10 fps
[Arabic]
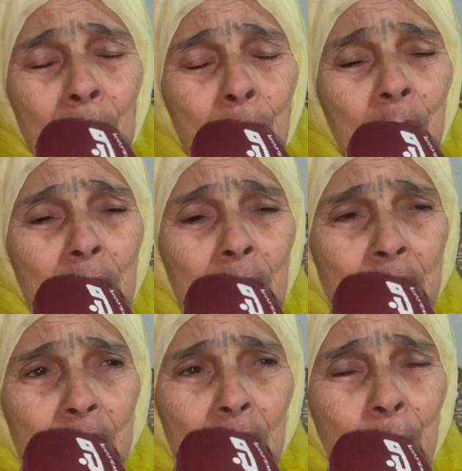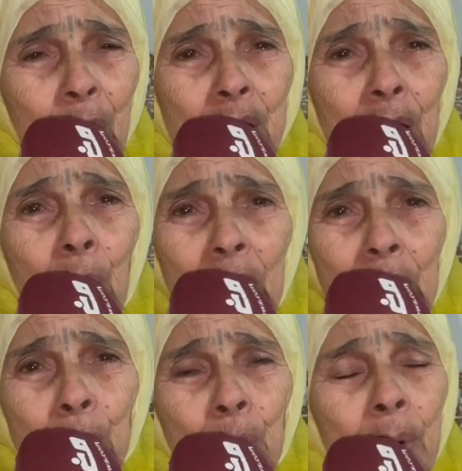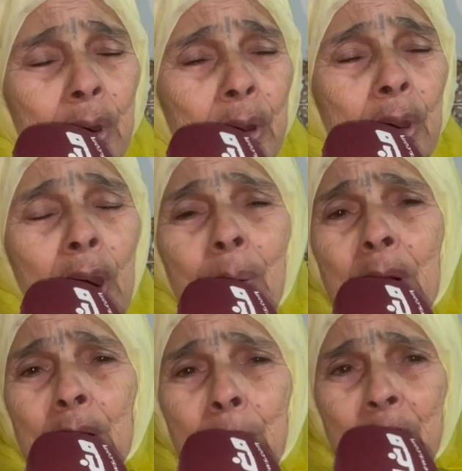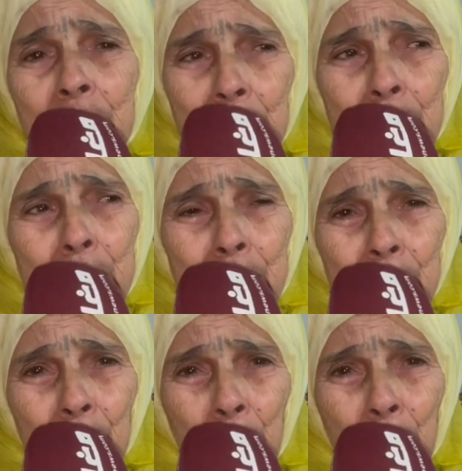ما يخسر مع حتى واحد كل الدنيا بقات تبكي عليه